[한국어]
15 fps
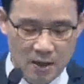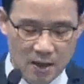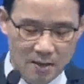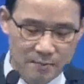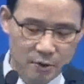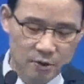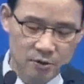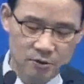
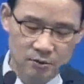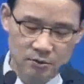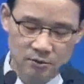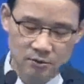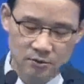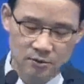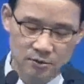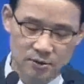한
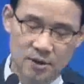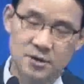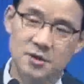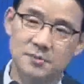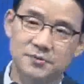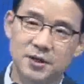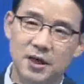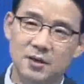번은 한
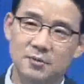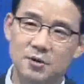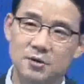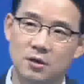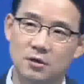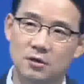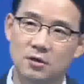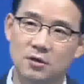집사님이
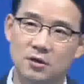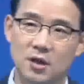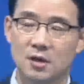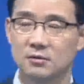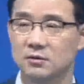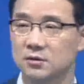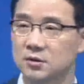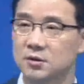저를
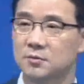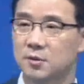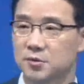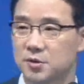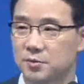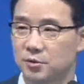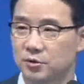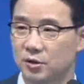딱
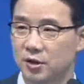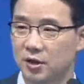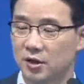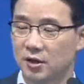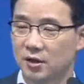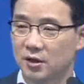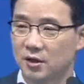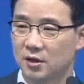뜬금없이
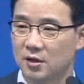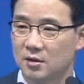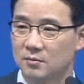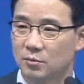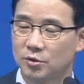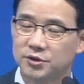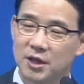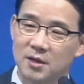보더니
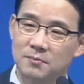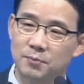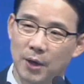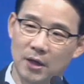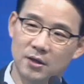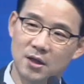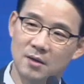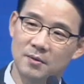목사님
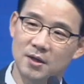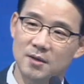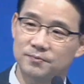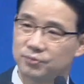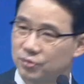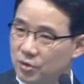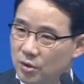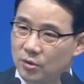뵐 때마다
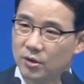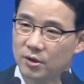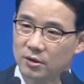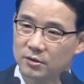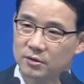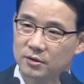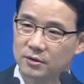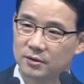
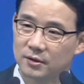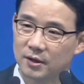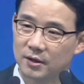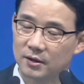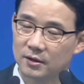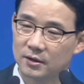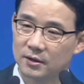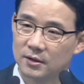부러워요 그러는 거예요.
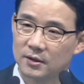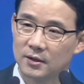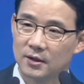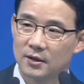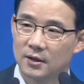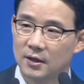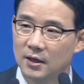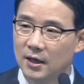
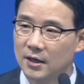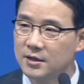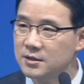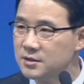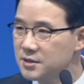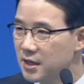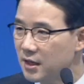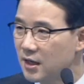
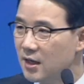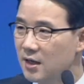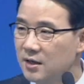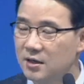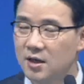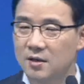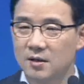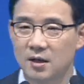하긴 제가
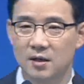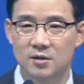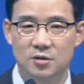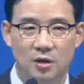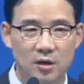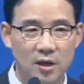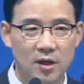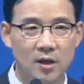이렇게
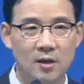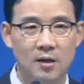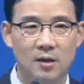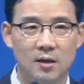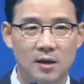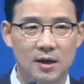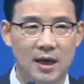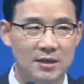
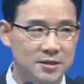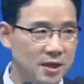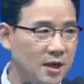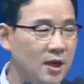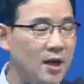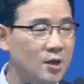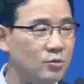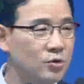저의
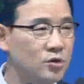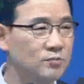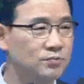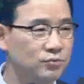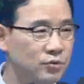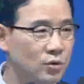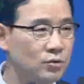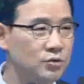제가 갖고 있는
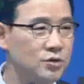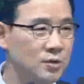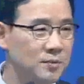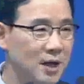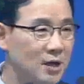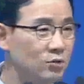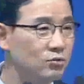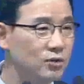부러운 점이
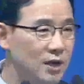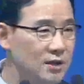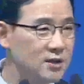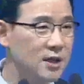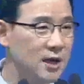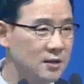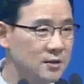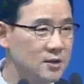한두
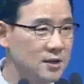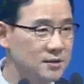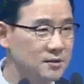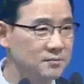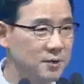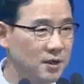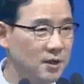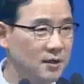가지가 아니지
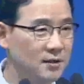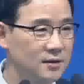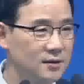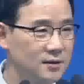않습니까?